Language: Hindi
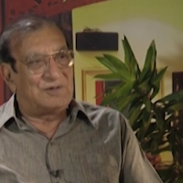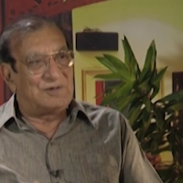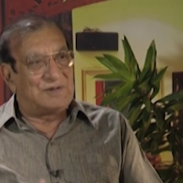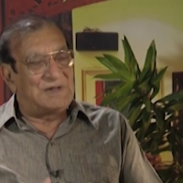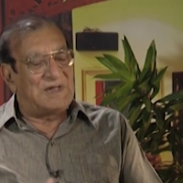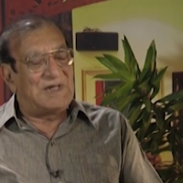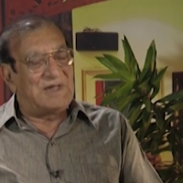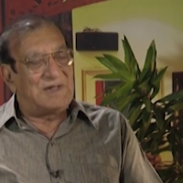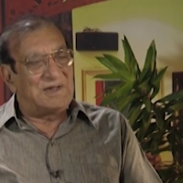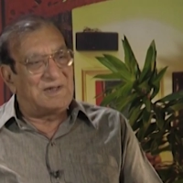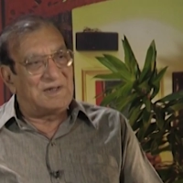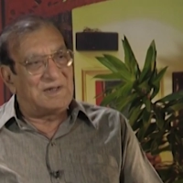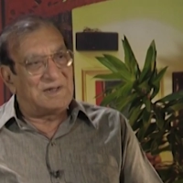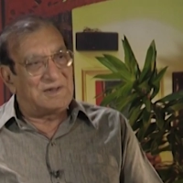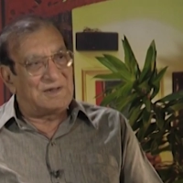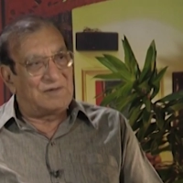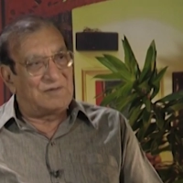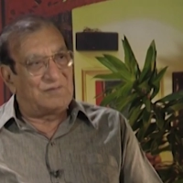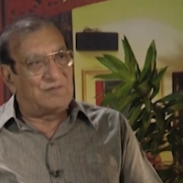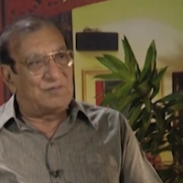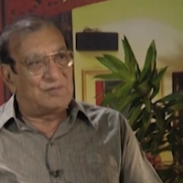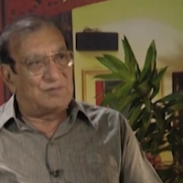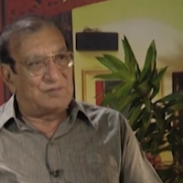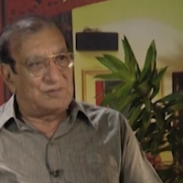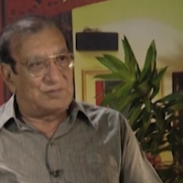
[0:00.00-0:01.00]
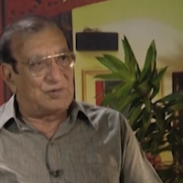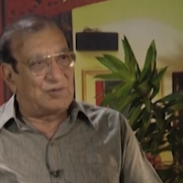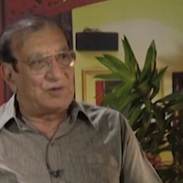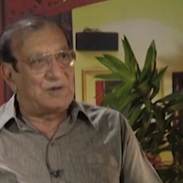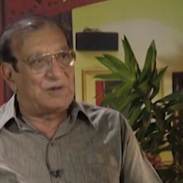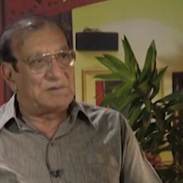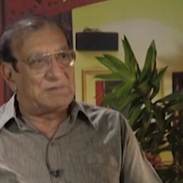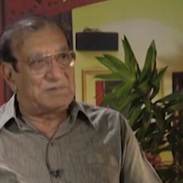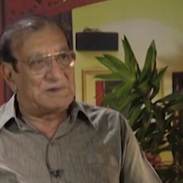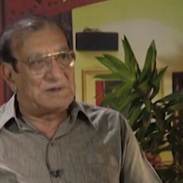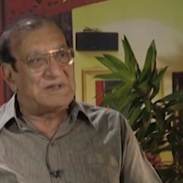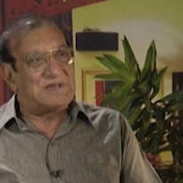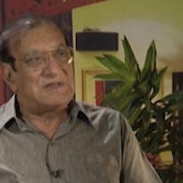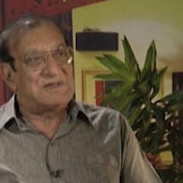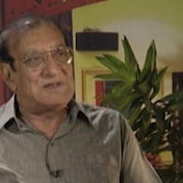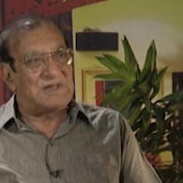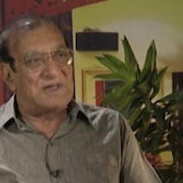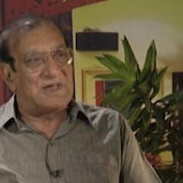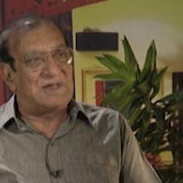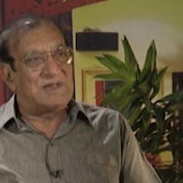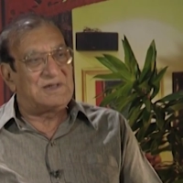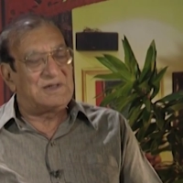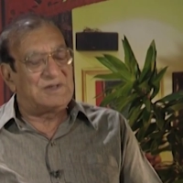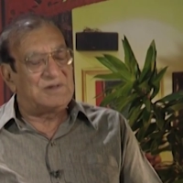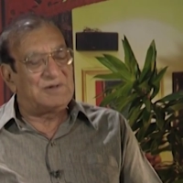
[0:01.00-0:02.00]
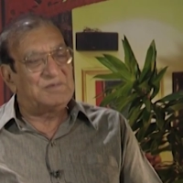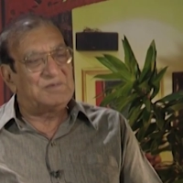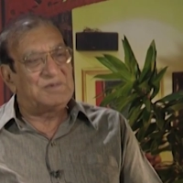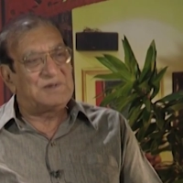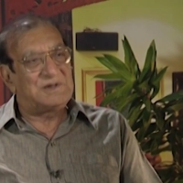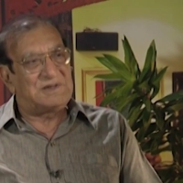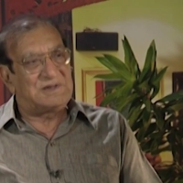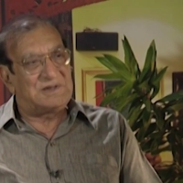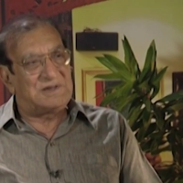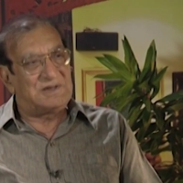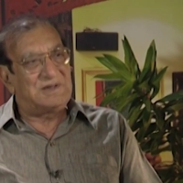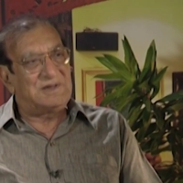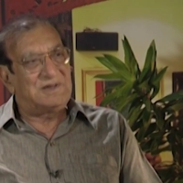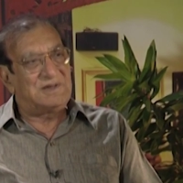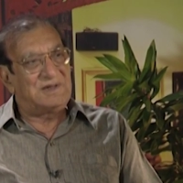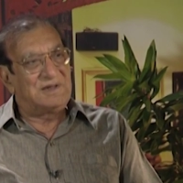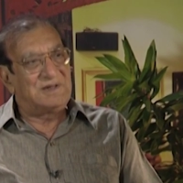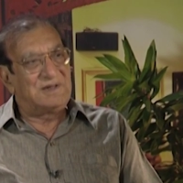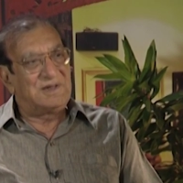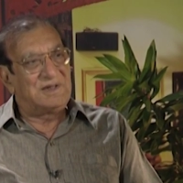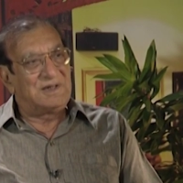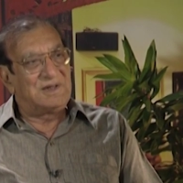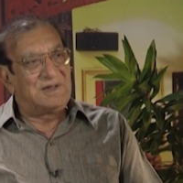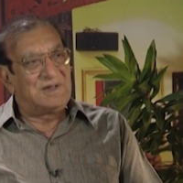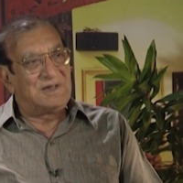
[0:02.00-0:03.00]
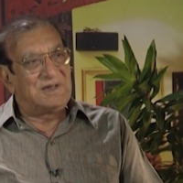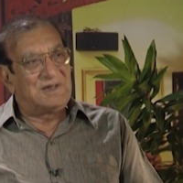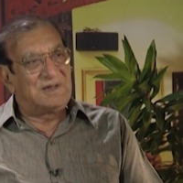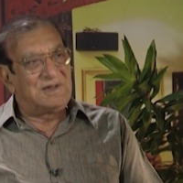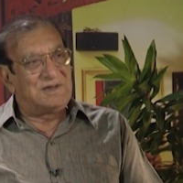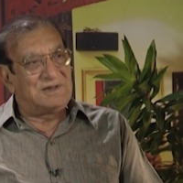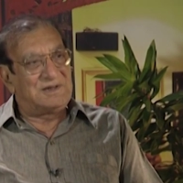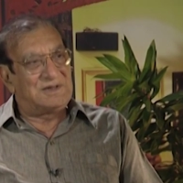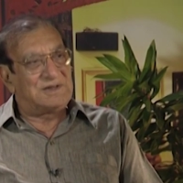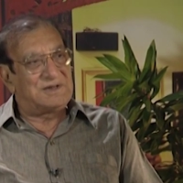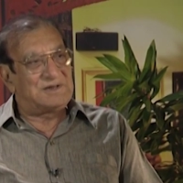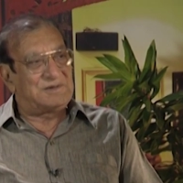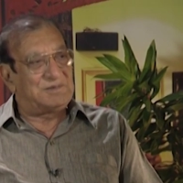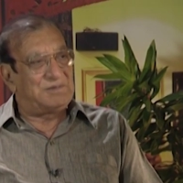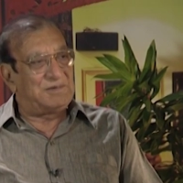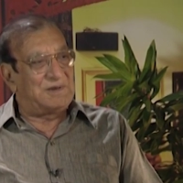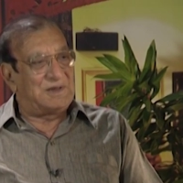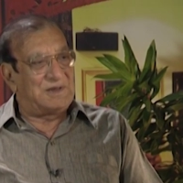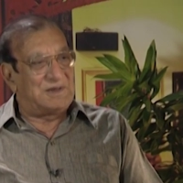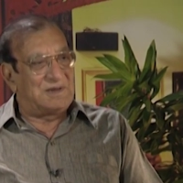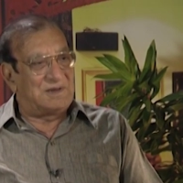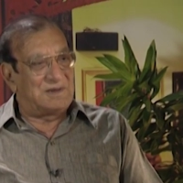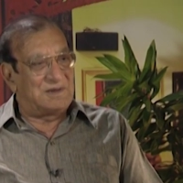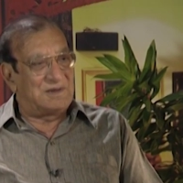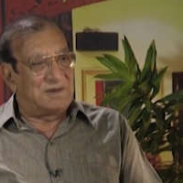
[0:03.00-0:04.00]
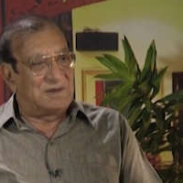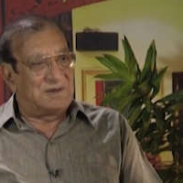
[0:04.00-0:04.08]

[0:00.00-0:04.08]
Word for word: जाहिर है कि वो चौदह पंद्रह साल की उम्र थी जिसमें